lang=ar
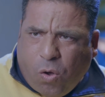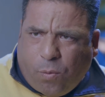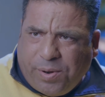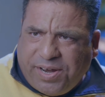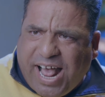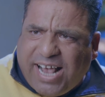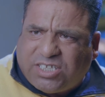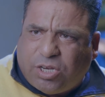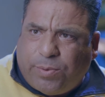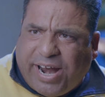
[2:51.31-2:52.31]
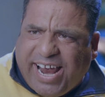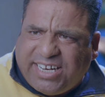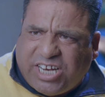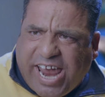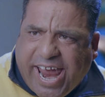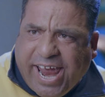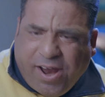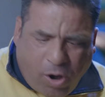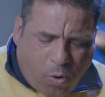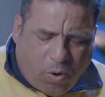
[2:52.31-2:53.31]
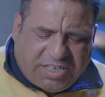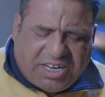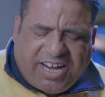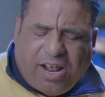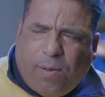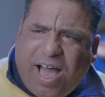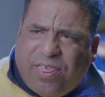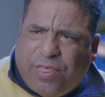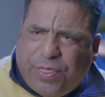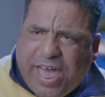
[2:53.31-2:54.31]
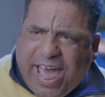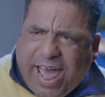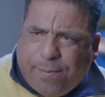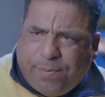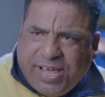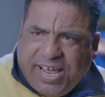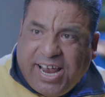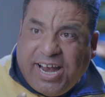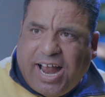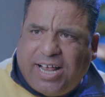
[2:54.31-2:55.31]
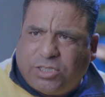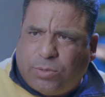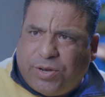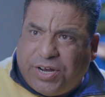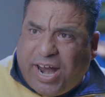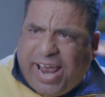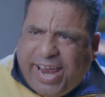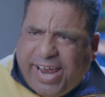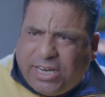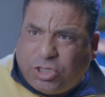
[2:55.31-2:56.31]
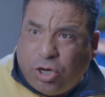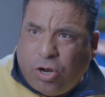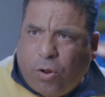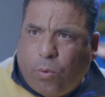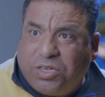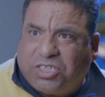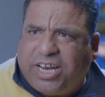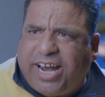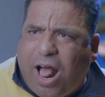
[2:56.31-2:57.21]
ومن ناس مريشه وجعنا بهذا الذهب لازم نريش ونصير